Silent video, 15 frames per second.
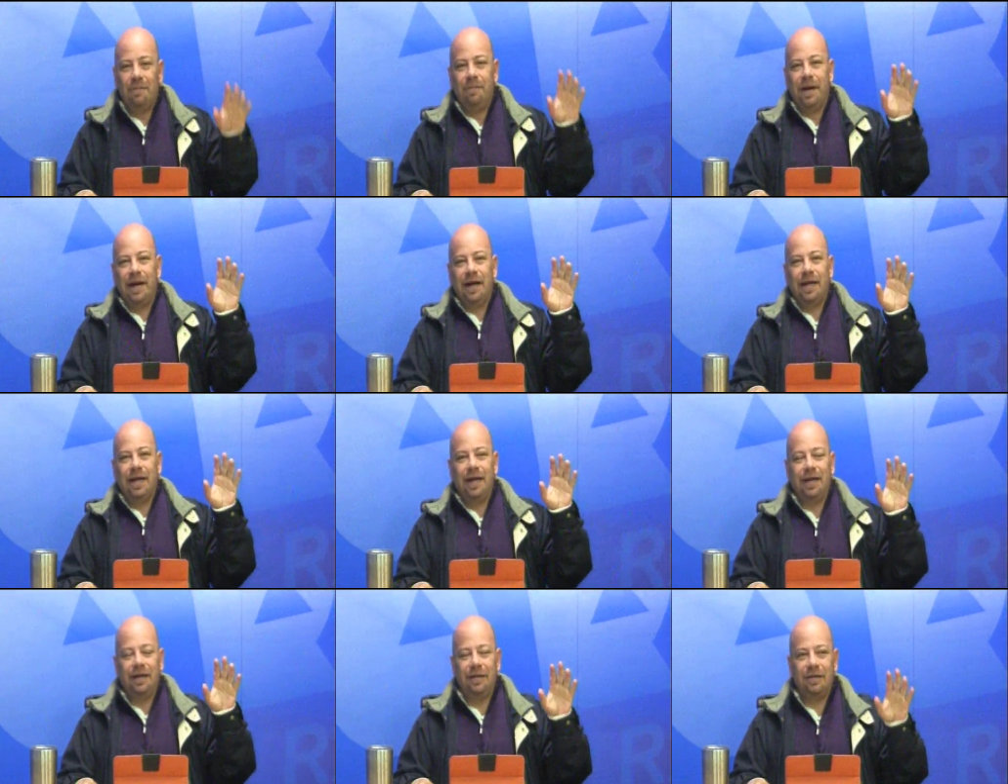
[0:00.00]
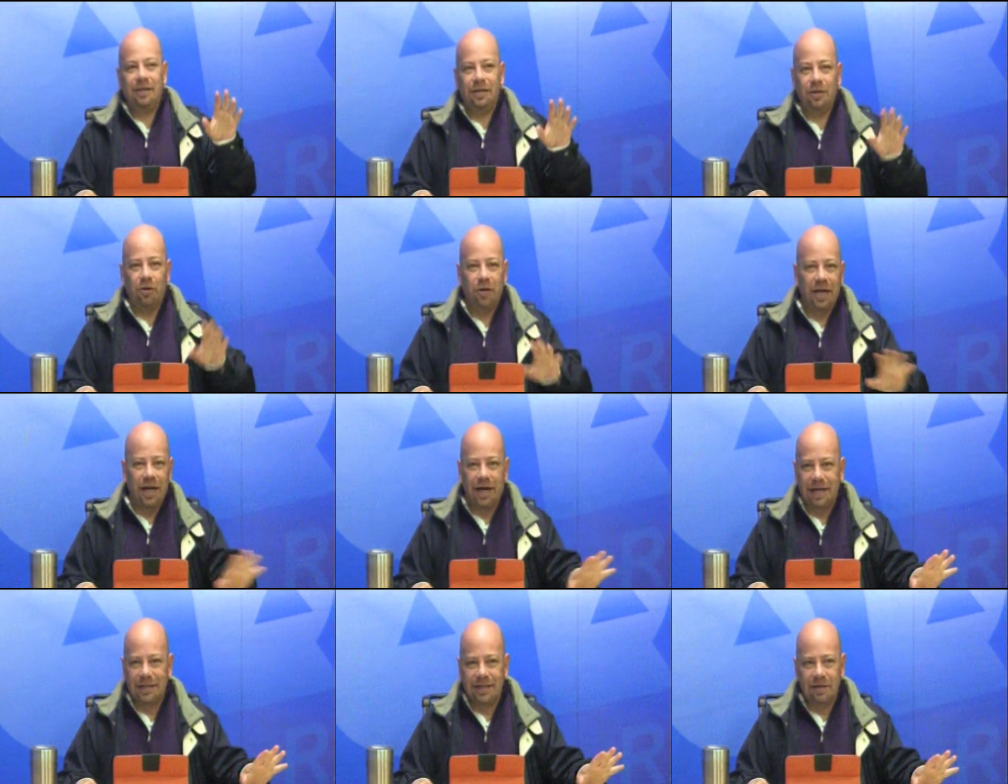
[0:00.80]
para que
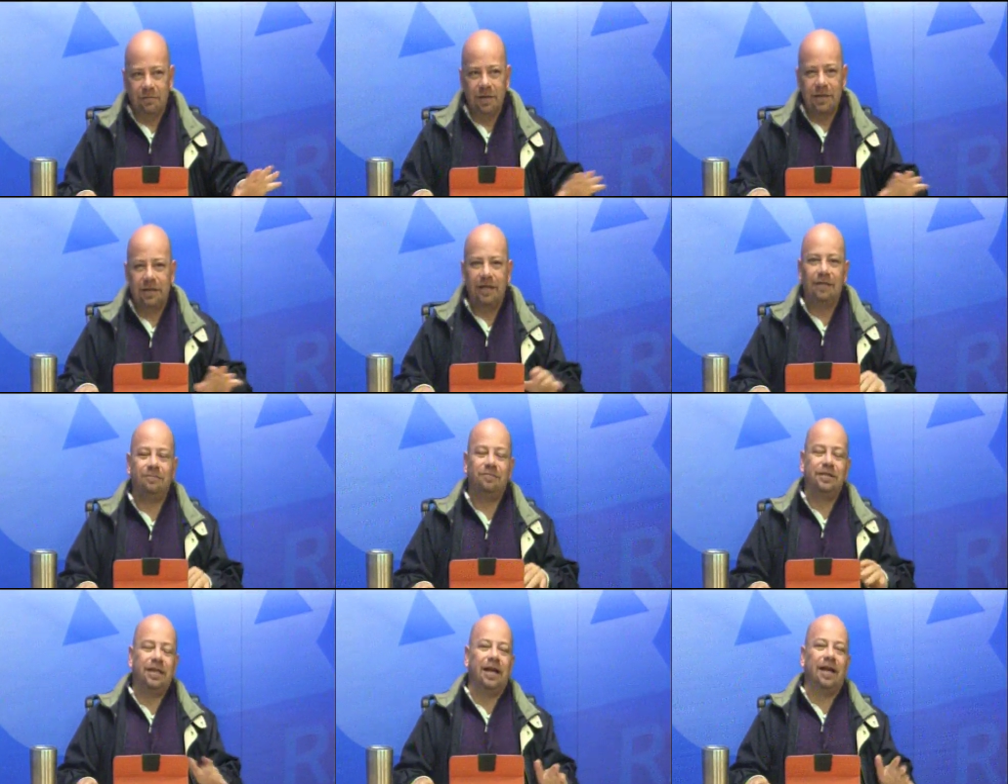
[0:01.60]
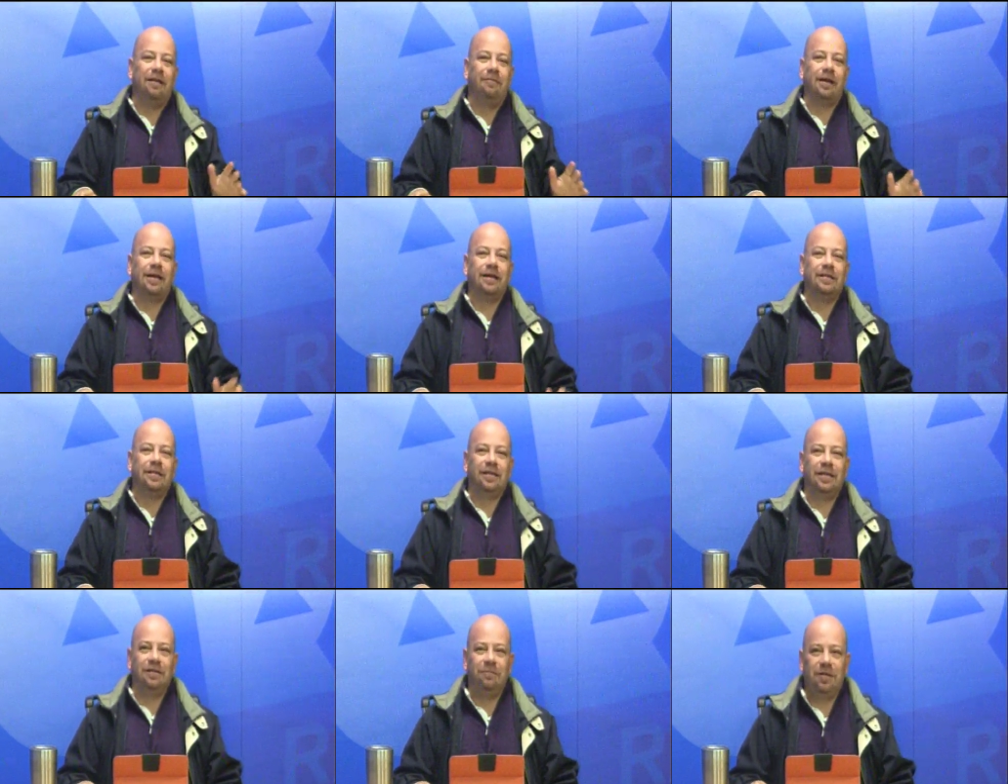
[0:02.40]
doquiera que se encuentre siga la barra de
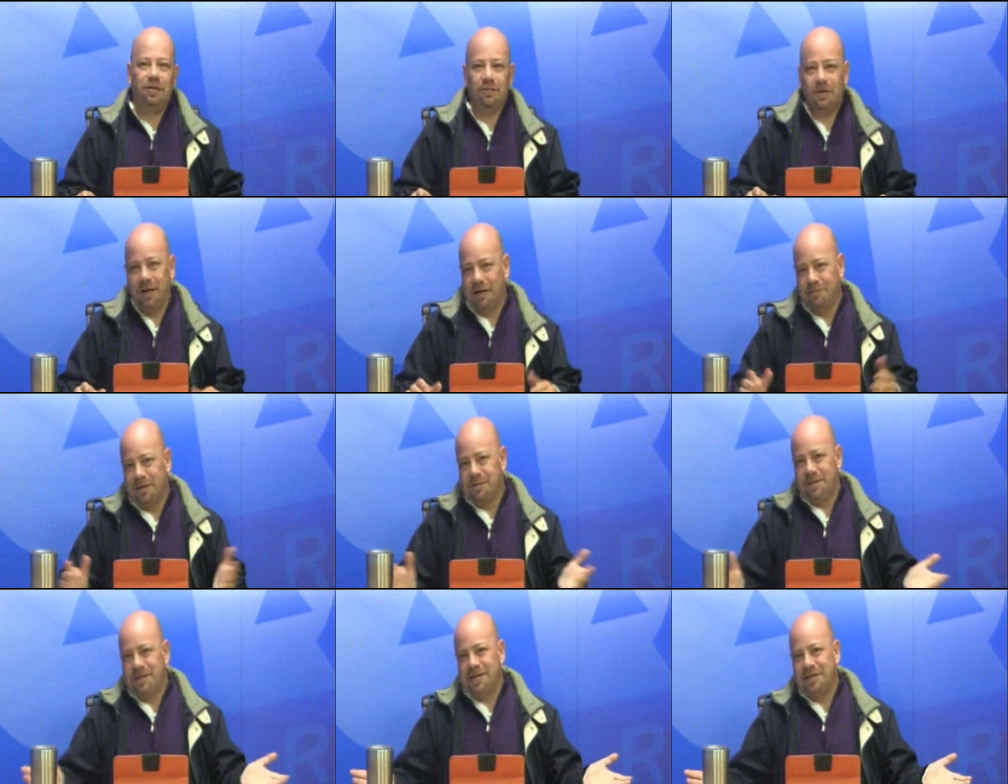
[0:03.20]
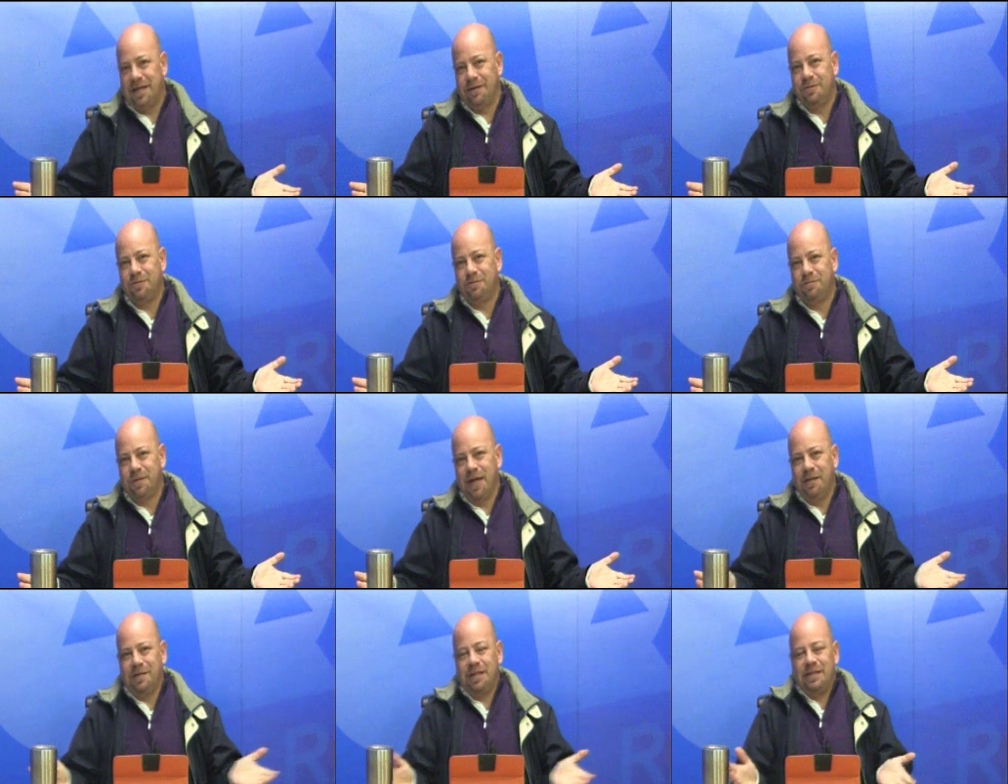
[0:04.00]
entretenimiento a la cual usted está
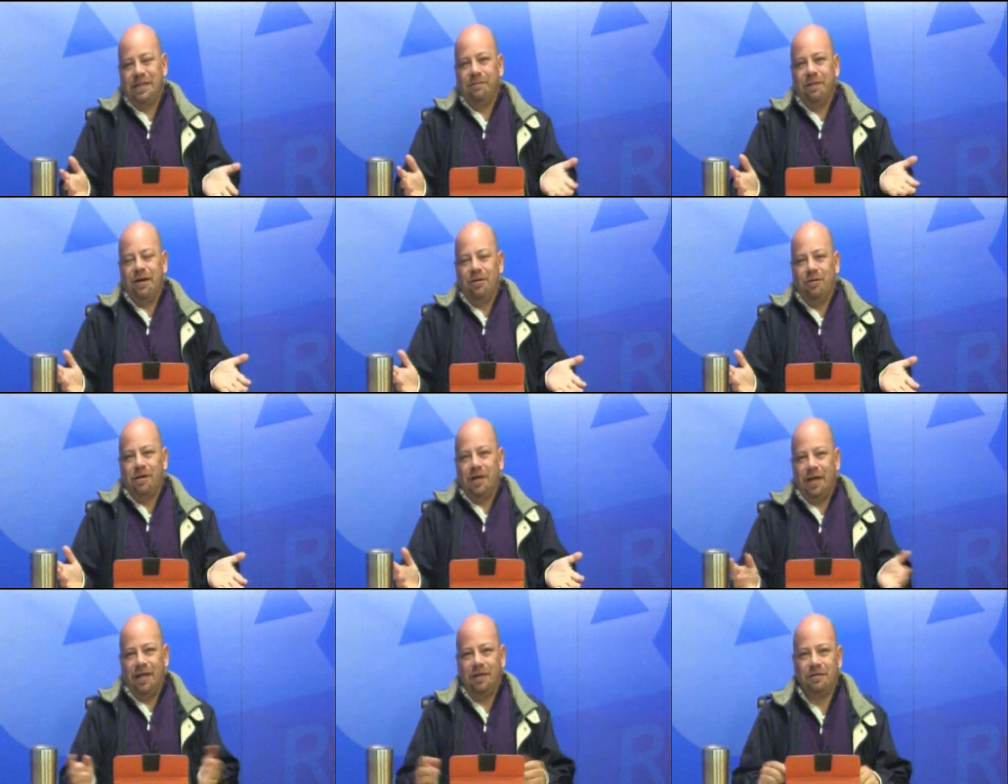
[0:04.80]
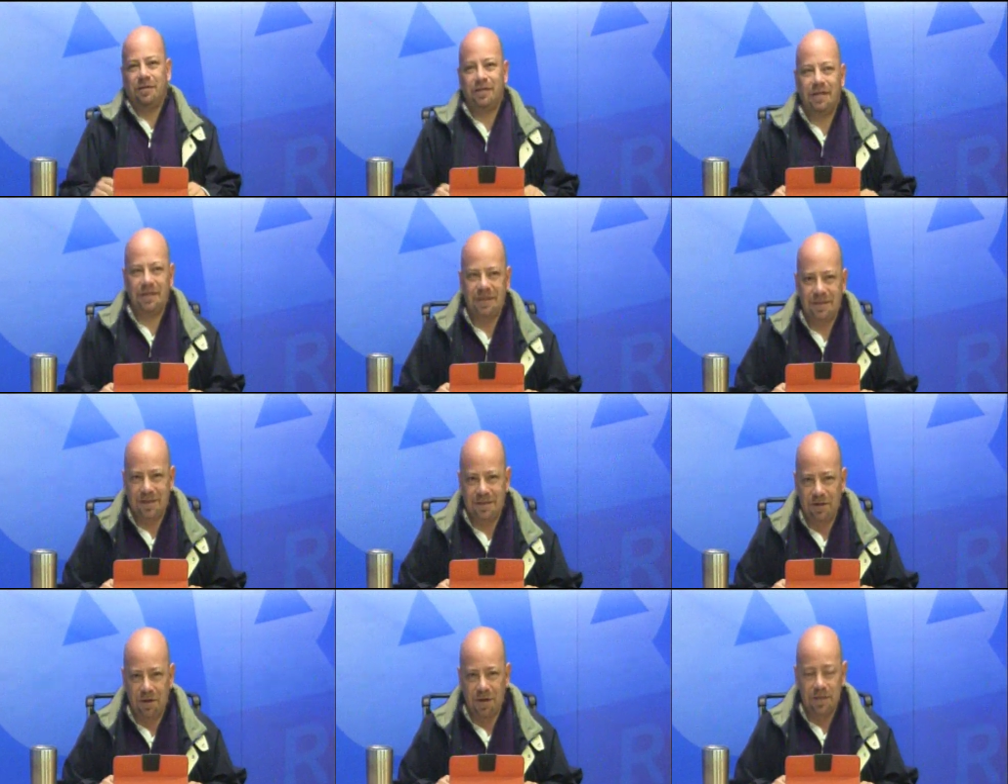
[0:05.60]
acostumbrado y que es la mejor, la de nuestras
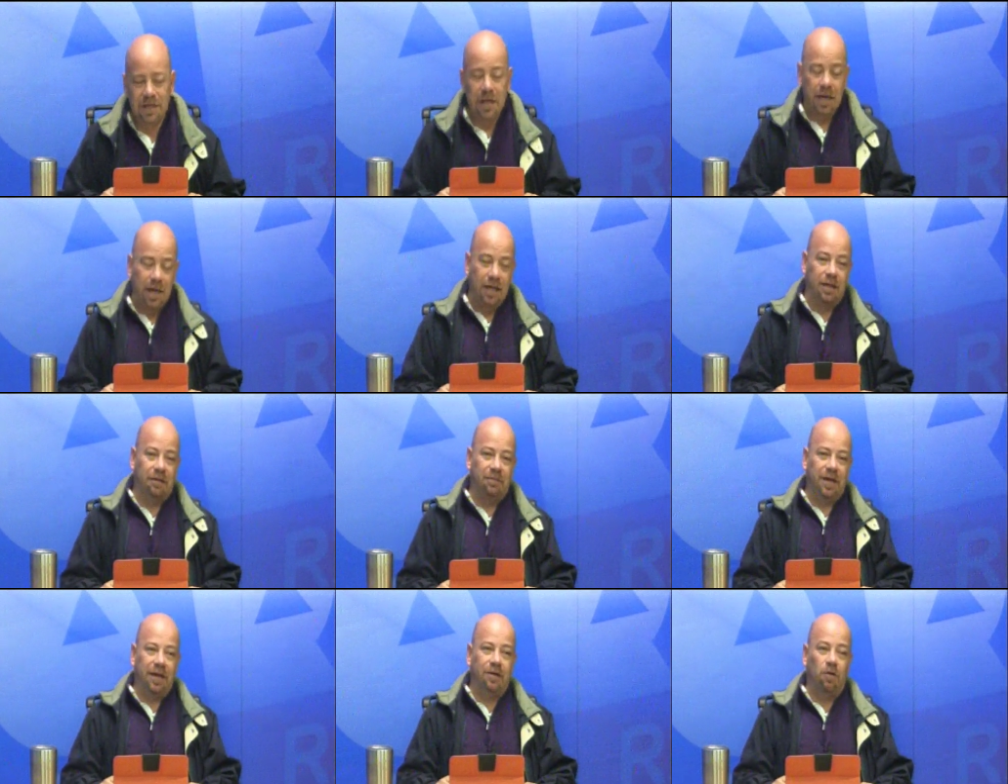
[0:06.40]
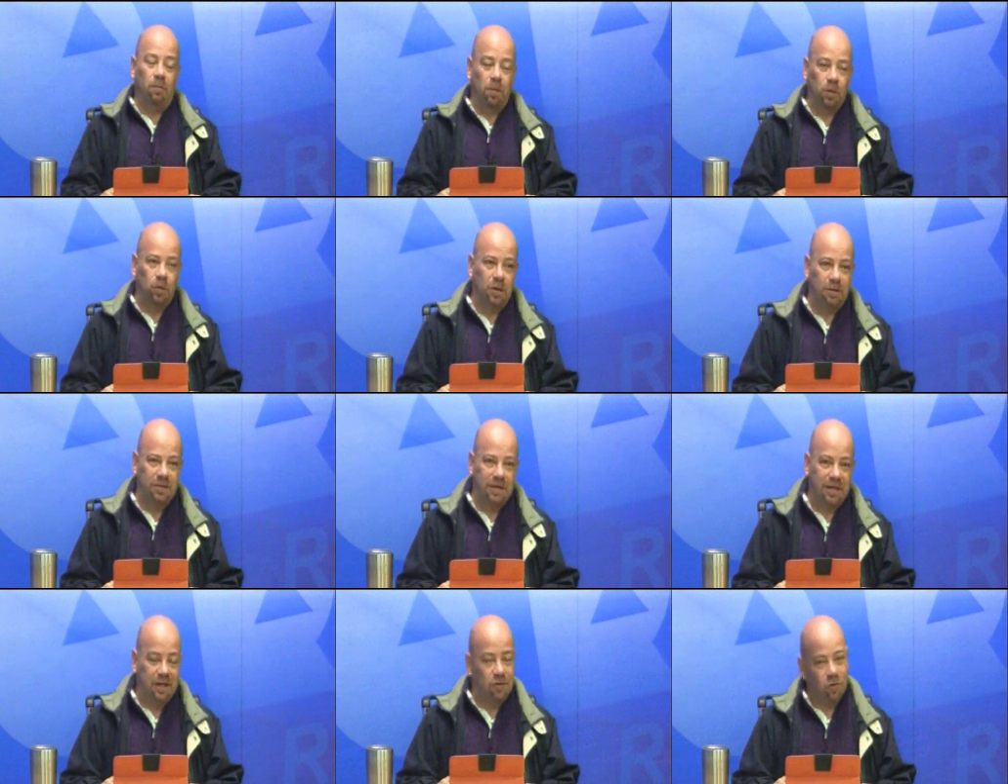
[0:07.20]
estaciones y también
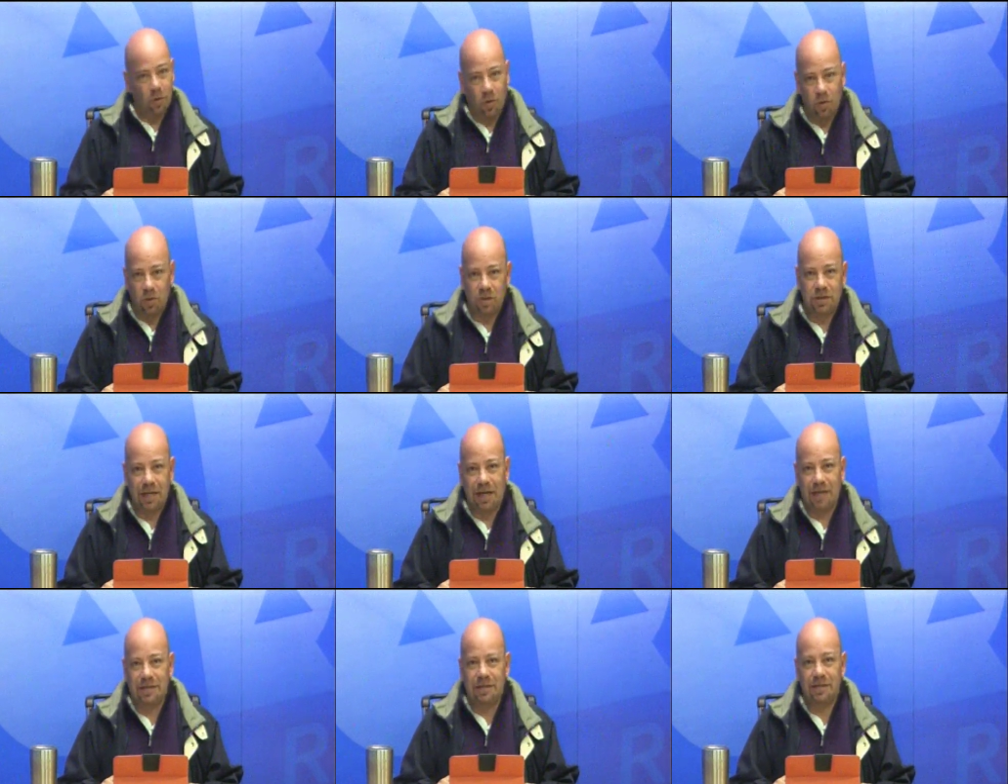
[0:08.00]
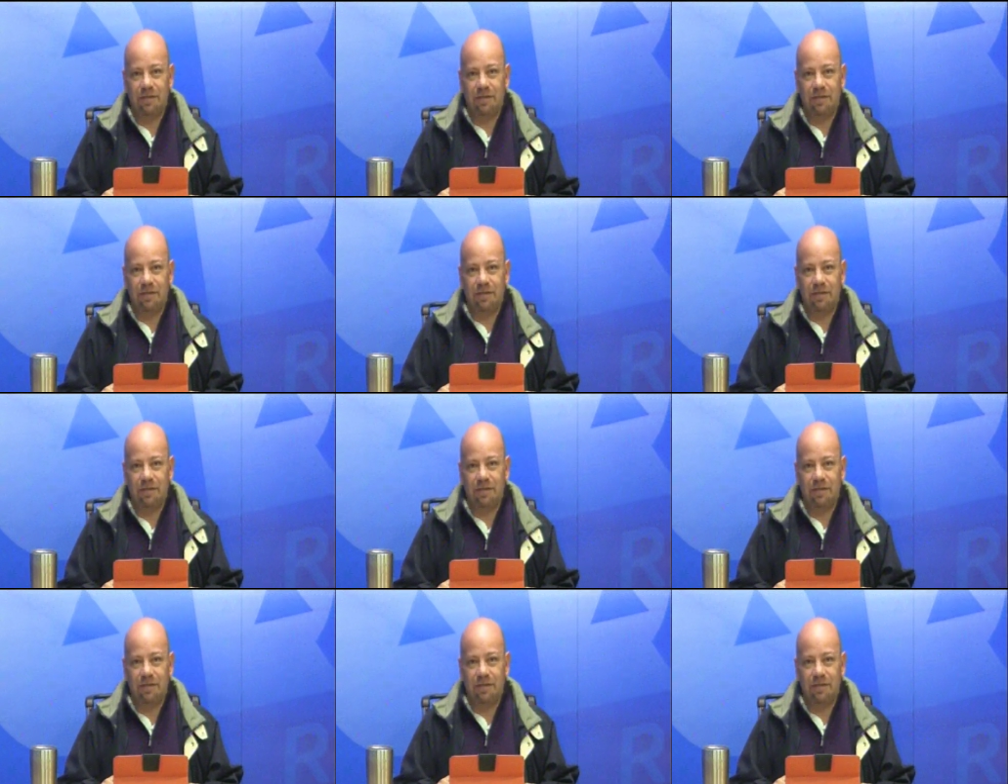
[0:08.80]
oportunamente todos los enlaces